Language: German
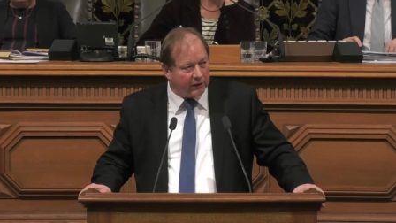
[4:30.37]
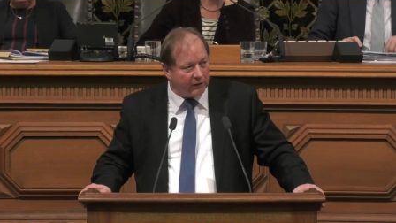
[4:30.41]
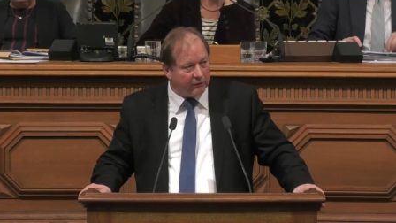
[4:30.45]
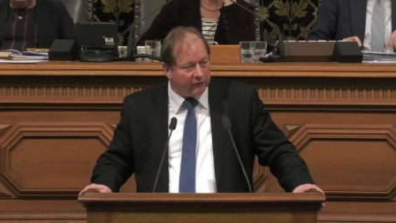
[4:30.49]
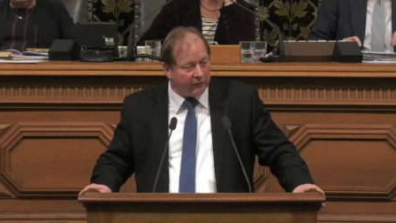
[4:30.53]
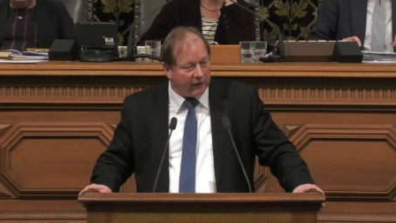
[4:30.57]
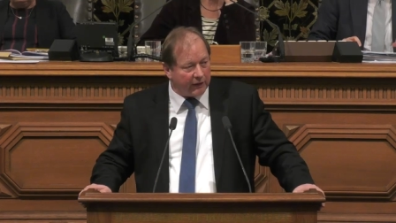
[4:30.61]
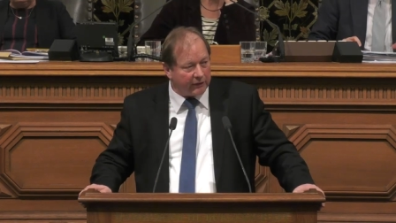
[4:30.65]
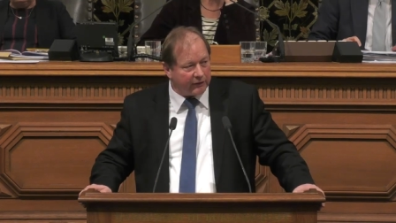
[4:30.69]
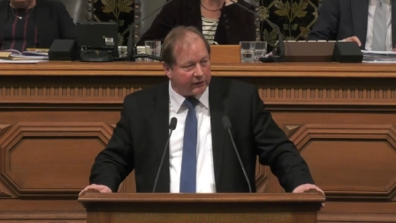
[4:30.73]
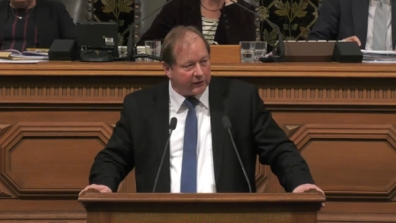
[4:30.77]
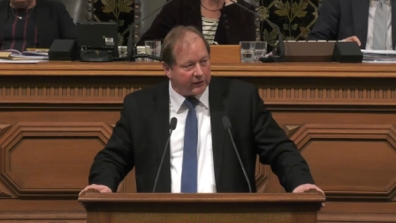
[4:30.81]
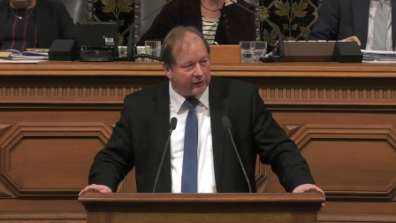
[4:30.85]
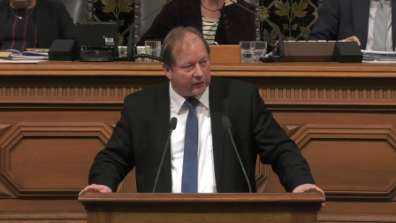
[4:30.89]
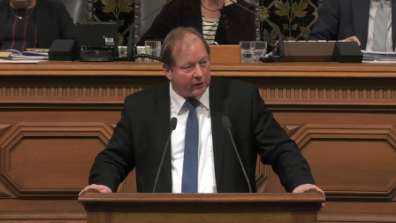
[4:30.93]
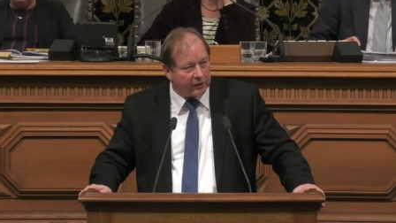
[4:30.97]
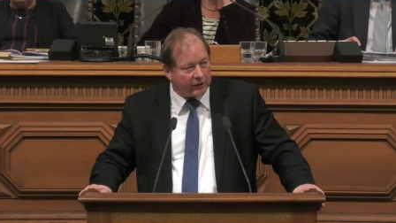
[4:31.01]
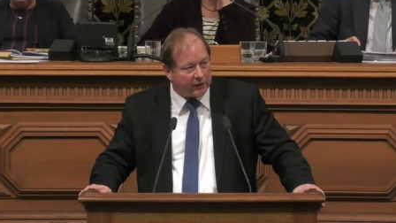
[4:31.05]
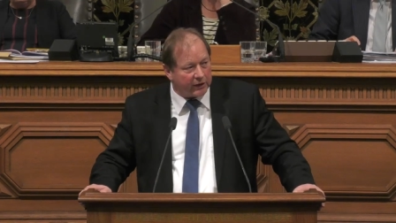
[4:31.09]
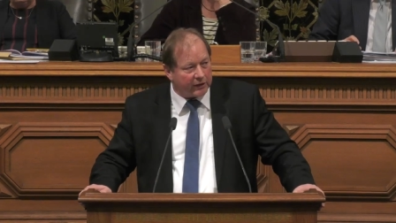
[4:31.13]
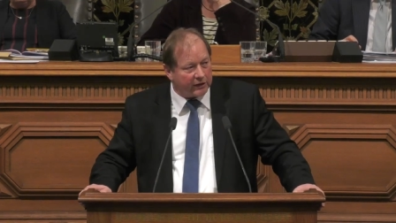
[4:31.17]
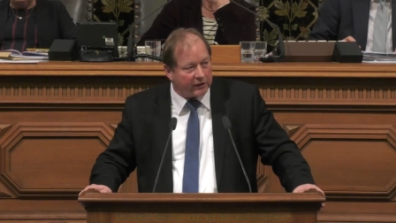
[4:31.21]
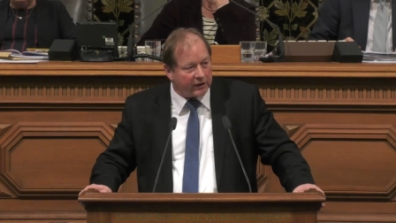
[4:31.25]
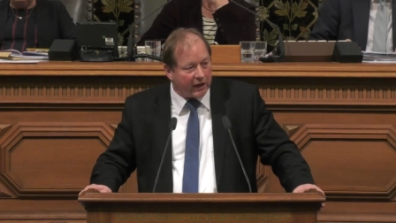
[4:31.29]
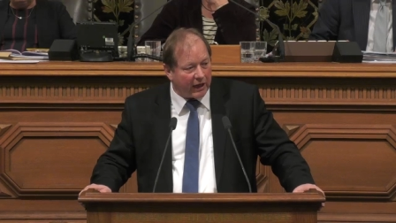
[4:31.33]
was sich dort
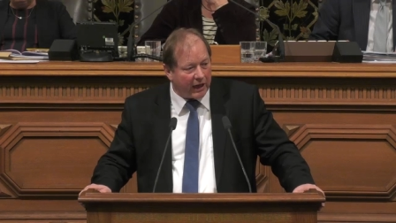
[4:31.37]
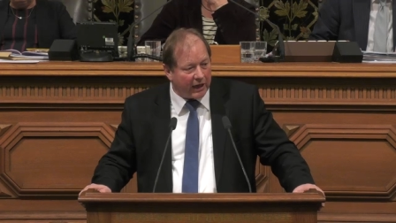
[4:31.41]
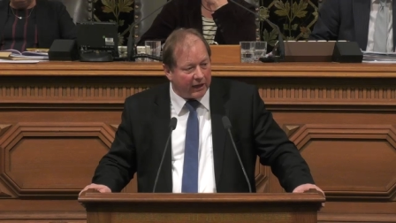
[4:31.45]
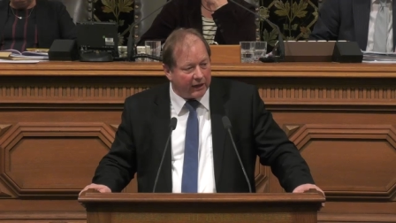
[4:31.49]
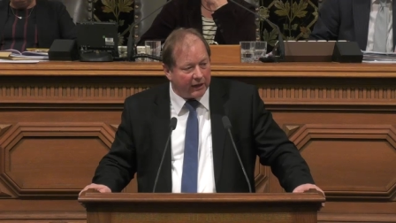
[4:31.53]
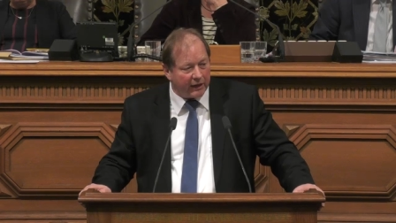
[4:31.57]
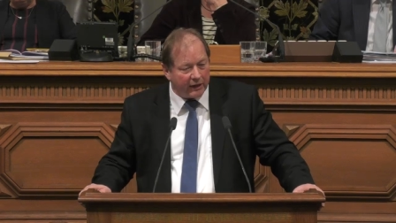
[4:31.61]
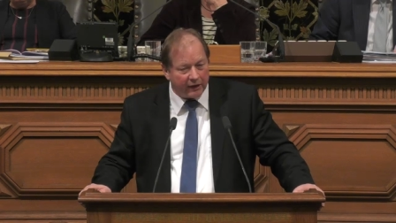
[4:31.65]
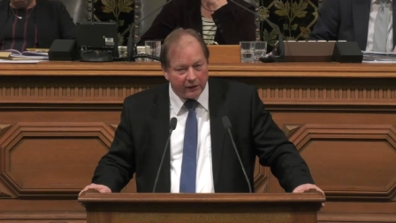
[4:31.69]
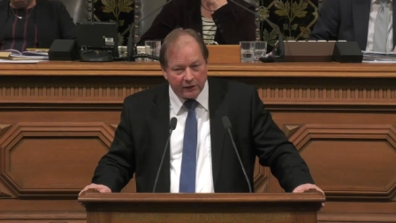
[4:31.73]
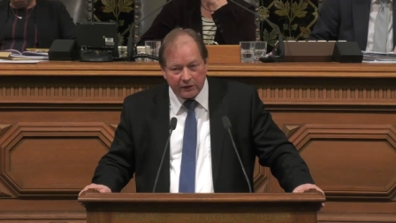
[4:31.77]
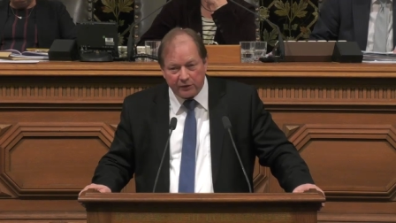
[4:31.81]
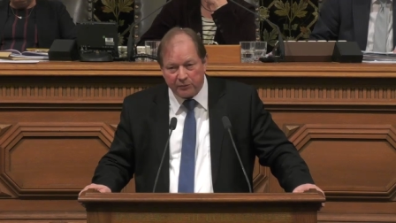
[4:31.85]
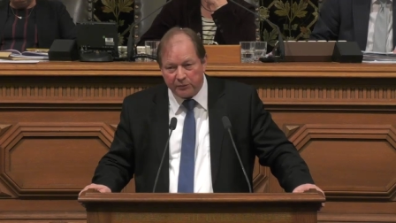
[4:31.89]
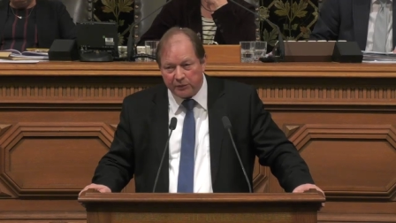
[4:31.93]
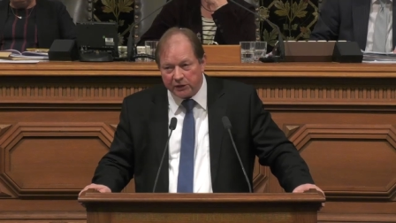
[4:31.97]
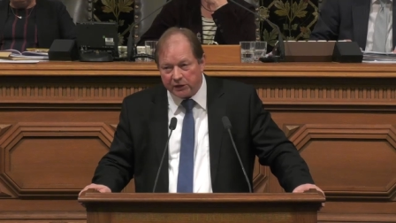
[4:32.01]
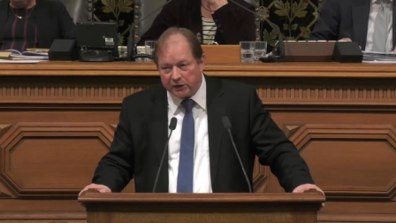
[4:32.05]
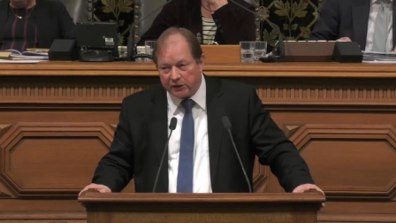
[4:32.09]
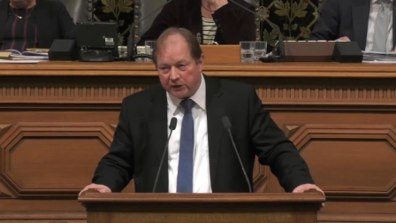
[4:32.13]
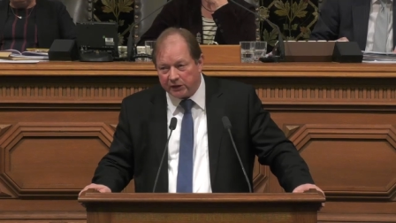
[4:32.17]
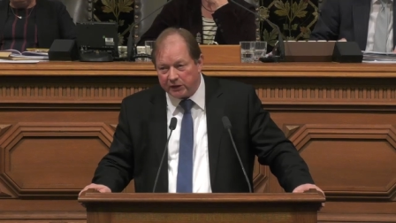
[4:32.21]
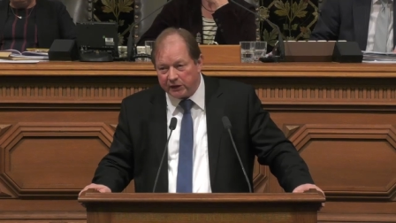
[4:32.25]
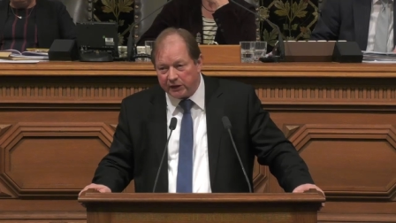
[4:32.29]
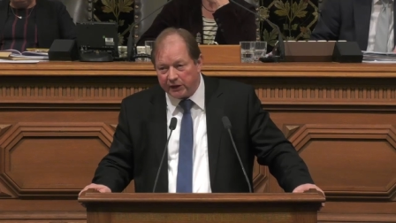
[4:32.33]
getan hat mit
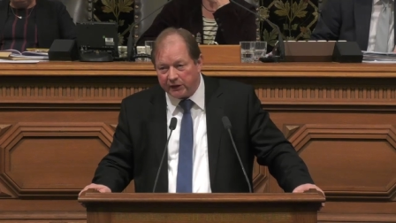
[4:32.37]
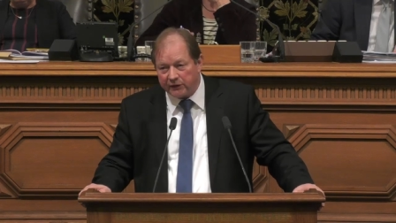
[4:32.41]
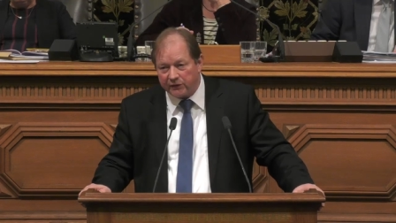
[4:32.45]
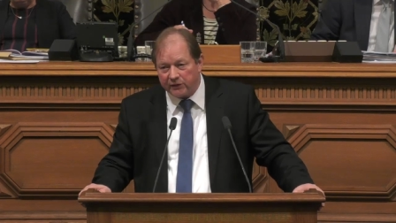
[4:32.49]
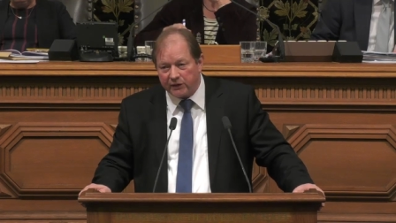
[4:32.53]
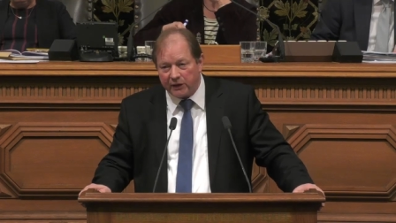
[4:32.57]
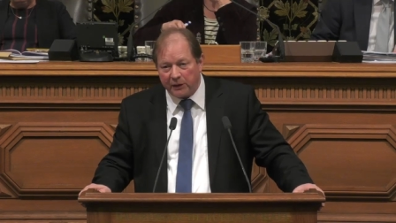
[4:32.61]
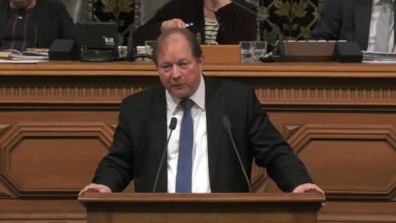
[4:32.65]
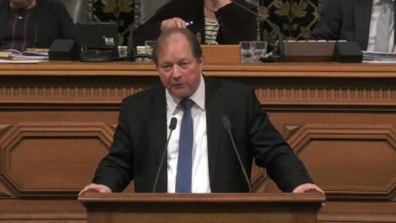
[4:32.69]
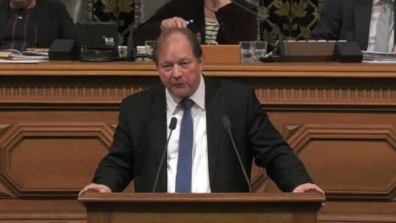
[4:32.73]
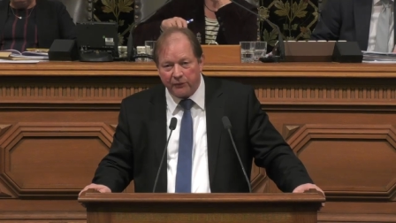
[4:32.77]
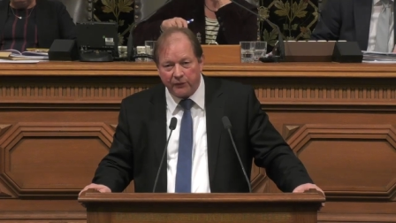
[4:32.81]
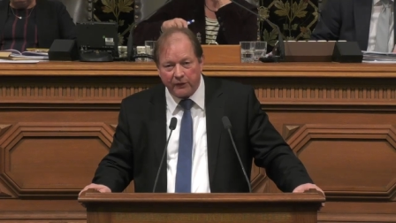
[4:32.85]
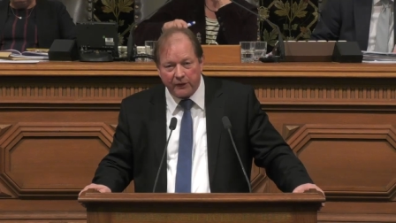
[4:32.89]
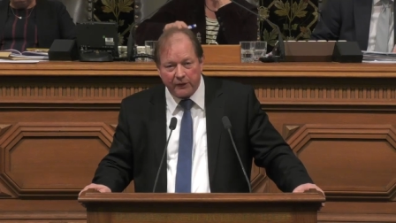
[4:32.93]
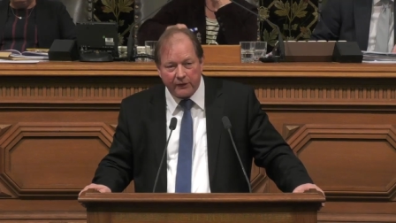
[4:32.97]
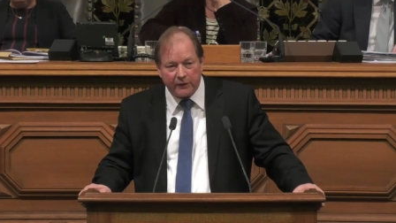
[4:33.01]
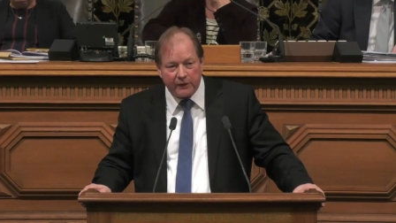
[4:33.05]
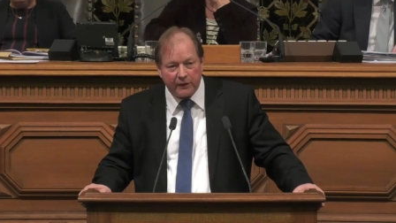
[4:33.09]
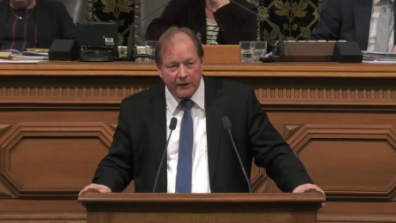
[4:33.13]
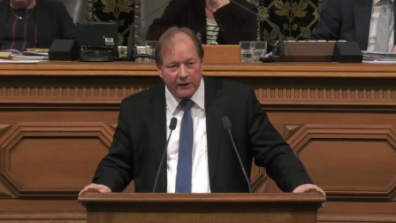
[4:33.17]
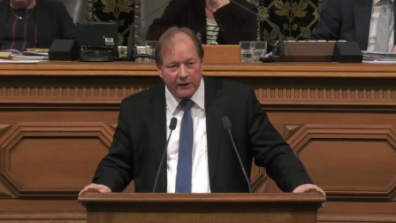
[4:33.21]
den IS-Kämpfern,